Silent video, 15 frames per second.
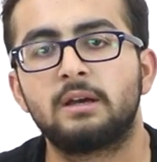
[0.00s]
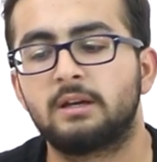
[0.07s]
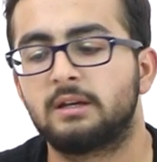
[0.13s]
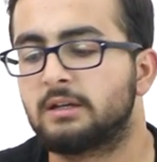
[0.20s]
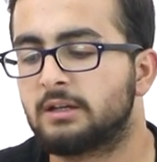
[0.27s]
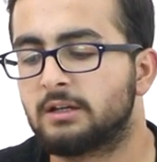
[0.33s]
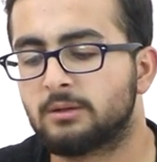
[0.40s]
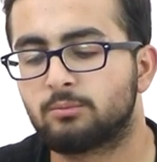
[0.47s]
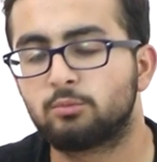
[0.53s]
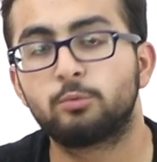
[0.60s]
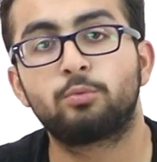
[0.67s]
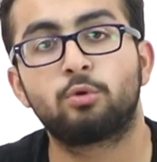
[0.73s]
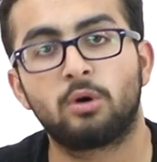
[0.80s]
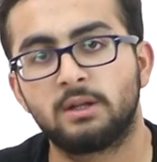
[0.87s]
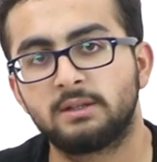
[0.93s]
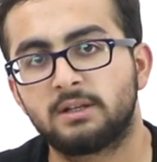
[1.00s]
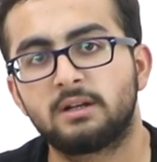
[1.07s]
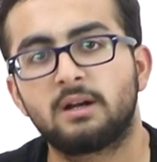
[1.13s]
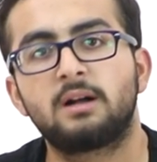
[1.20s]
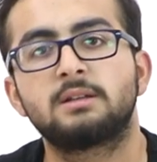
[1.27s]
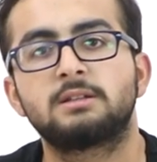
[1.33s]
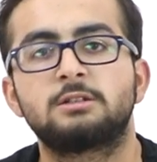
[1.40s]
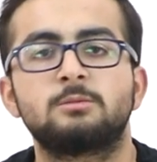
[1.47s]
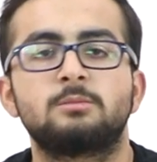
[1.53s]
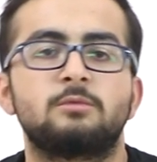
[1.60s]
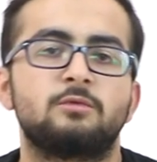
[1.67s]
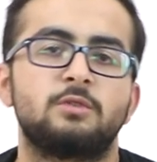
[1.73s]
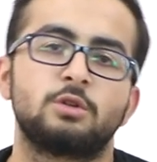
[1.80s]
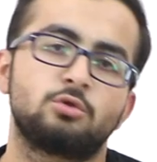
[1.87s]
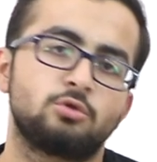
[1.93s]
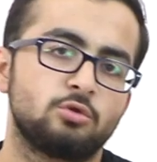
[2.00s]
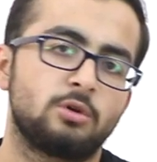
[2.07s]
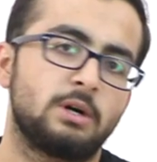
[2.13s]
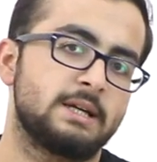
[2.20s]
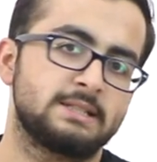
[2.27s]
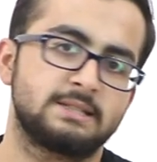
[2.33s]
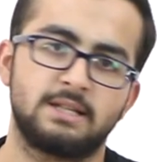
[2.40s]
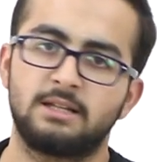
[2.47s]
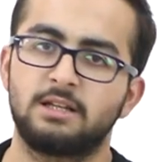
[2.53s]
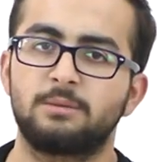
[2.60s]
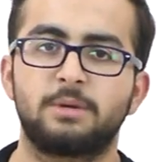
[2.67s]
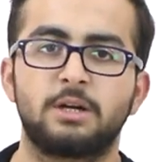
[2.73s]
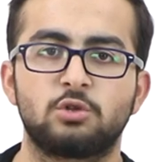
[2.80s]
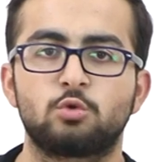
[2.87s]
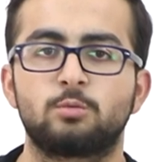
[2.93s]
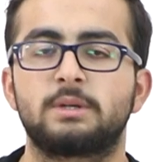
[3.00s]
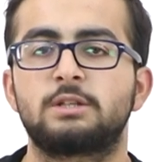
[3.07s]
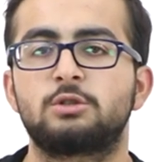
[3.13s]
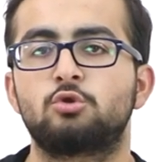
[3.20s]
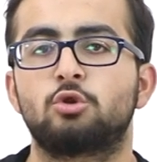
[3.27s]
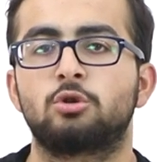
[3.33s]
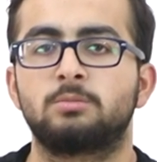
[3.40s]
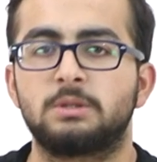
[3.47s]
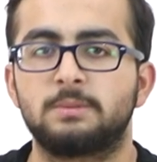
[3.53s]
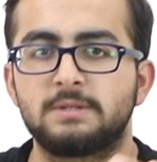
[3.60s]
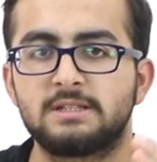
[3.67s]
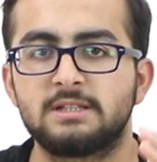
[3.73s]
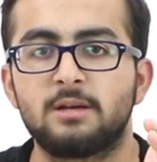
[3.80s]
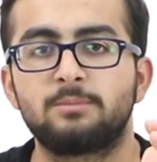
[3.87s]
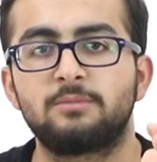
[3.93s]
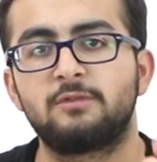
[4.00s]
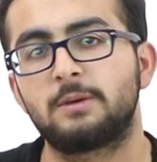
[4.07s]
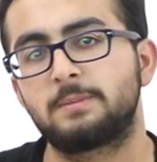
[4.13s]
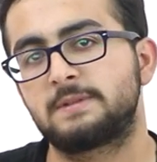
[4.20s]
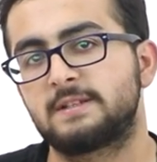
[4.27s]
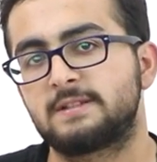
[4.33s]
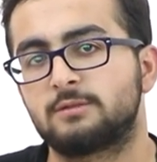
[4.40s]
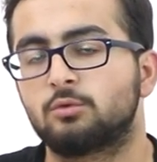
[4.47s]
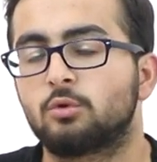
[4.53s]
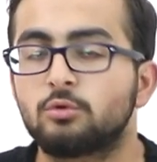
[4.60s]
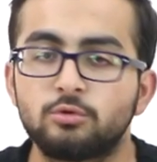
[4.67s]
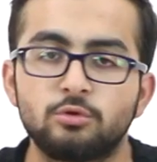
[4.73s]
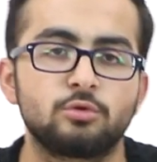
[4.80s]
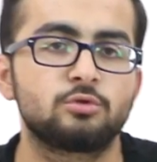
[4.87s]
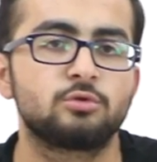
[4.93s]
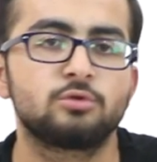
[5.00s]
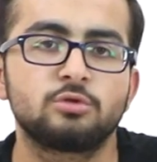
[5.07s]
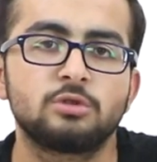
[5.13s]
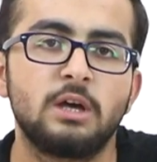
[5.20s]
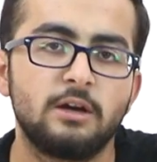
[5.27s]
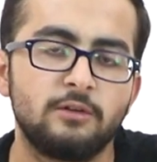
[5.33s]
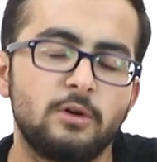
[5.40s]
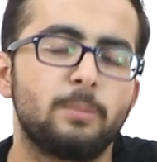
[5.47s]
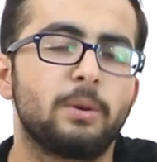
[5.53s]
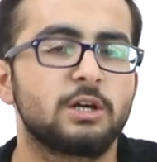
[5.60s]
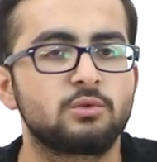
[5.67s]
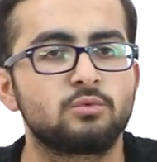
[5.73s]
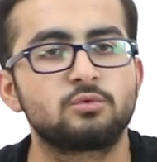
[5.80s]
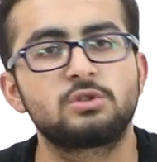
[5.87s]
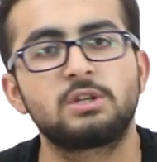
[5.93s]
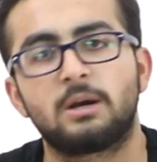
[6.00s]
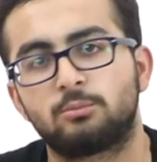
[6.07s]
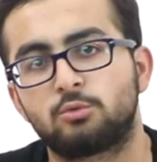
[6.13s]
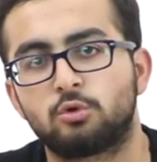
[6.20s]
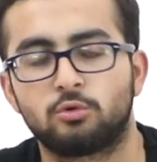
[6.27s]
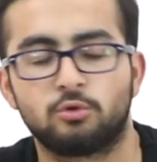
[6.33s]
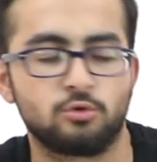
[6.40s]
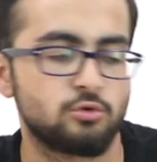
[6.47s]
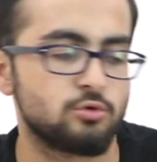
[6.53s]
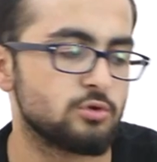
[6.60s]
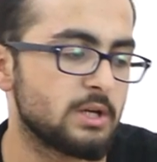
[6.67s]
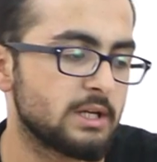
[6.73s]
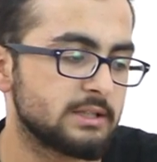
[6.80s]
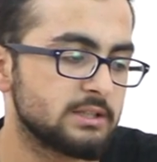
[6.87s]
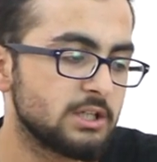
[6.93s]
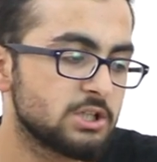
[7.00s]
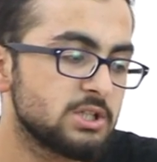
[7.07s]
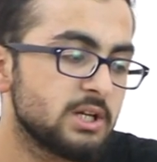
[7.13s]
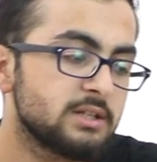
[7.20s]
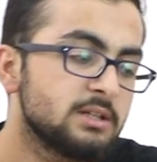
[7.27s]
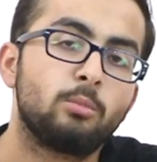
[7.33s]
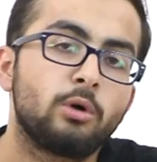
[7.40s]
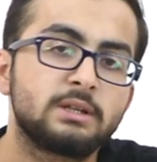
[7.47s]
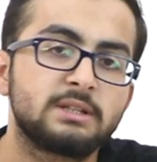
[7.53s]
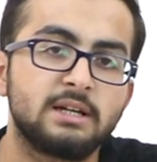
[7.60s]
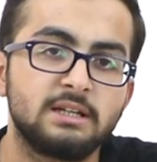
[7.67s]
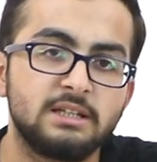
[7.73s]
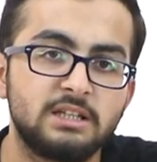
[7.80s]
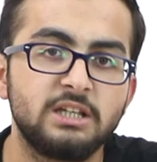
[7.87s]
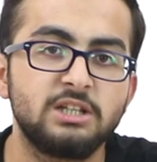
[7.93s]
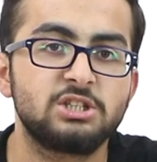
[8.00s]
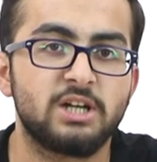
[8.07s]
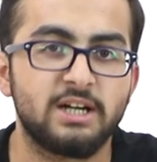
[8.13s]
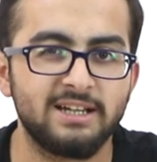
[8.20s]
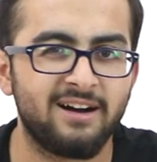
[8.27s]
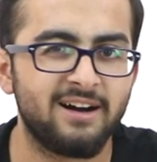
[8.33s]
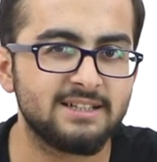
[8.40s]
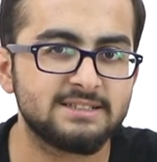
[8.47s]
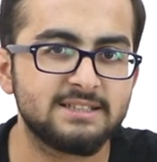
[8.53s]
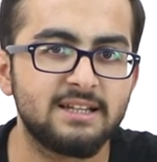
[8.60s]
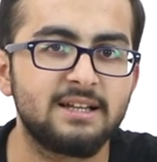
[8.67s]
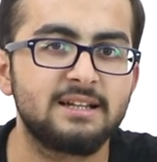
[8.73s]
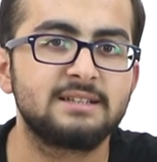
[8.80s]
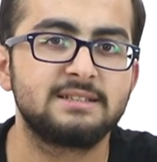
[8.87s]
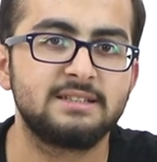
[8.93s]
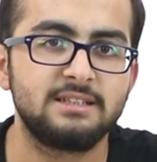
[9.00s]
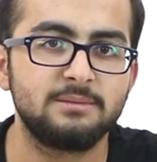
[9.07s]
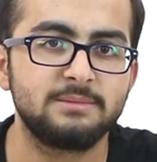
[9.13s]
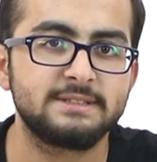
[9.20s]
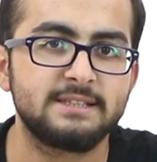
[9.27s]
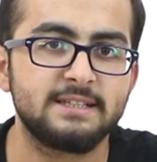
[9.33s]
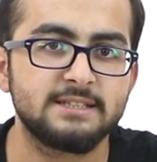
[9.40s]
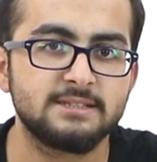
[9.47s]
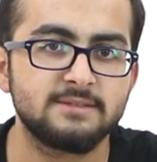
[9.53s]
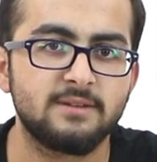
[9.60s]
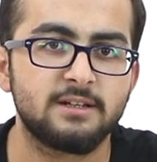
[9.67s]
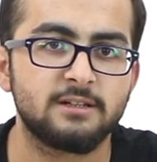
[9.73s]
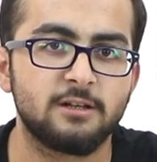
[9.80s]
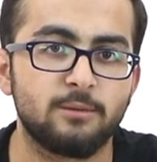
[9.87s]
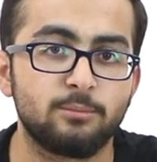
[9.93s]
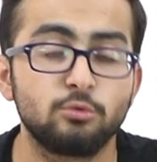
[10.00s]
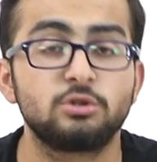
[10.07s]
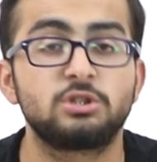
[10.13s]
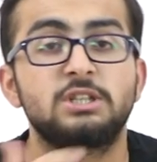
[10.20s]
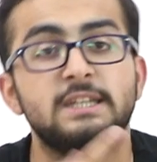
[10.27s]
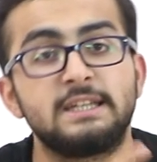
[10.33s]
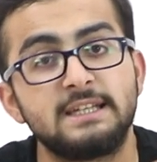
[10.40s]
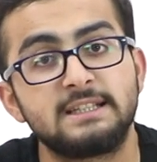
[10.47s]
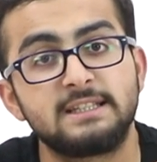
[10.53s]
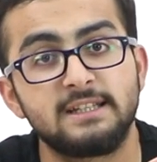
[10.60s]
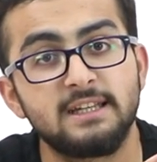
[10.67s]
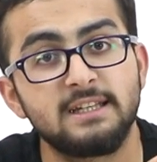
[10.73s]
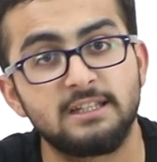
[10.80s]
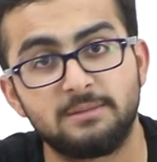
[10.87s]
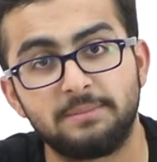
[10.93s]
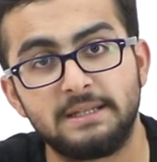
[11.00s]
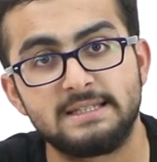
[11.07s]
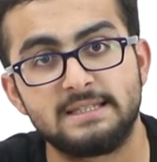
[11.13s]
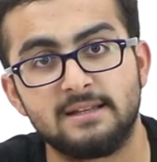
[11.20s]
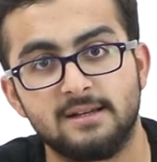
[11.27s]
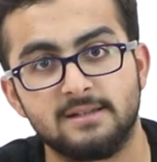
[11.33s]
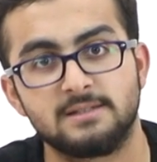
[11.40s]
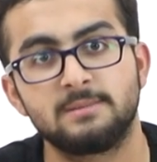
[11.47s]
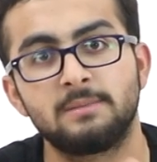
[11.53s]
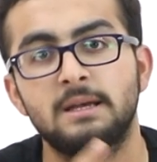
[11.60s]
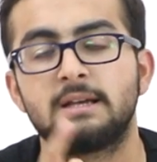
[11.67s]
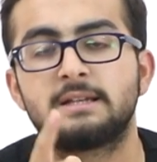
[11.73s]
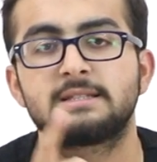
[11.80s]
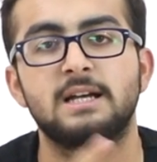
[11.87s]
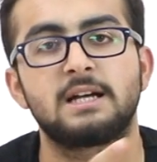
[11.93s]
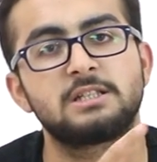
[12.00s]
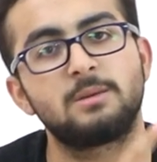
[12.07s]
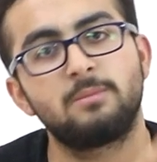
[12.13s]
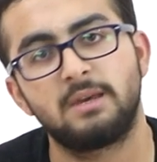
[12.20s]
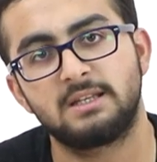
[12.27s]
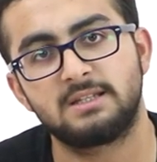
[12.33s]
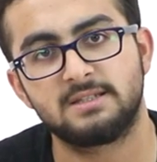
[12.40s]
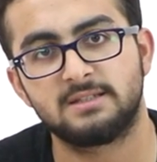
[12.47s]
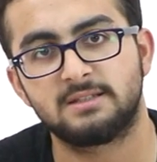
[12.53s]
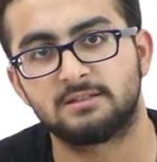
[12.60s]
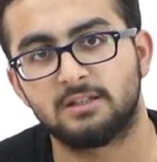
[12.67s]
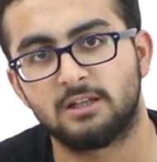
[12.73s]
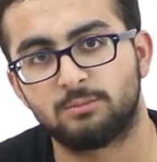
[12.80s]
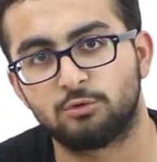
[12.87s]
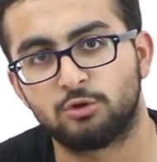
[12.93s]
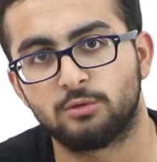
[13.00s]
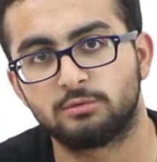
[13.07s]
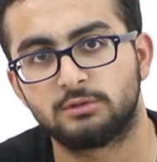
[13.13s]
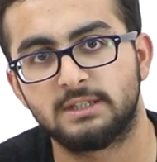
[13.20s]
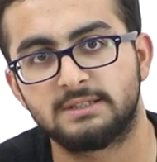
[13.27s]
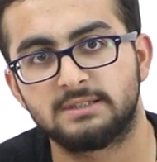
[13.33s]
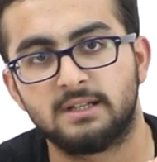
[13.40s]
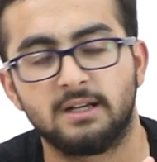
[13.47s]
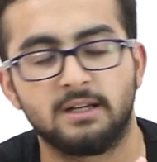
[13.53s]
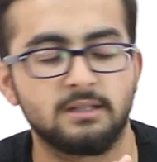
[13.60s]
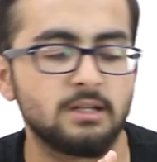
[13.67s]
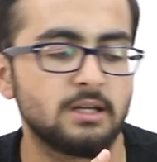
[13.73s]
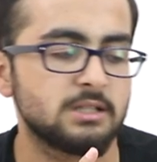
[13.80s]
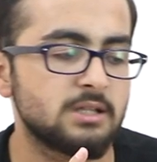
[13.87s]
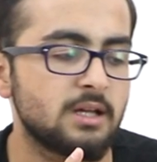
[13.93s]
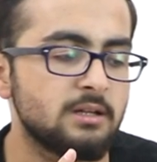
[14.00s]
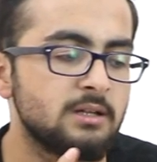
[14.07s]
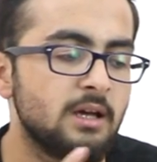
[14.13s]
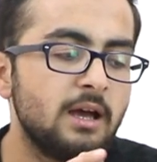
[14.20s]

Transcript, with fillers: e, bu puanları aldım ve şu hastanelere başvurmak istiyorum gibisinden bir web sitesini dolduruyorsunuz ve başvurunuzu yapmış oluyorsunuz arkadaşlar. Bu arada ikinci hani hastalarla dediğimiz test var ya bunun için İngiltere'ye gitmeniz lazım. Sadece Manchester'da yapılıyor bu testler arkadaşlar.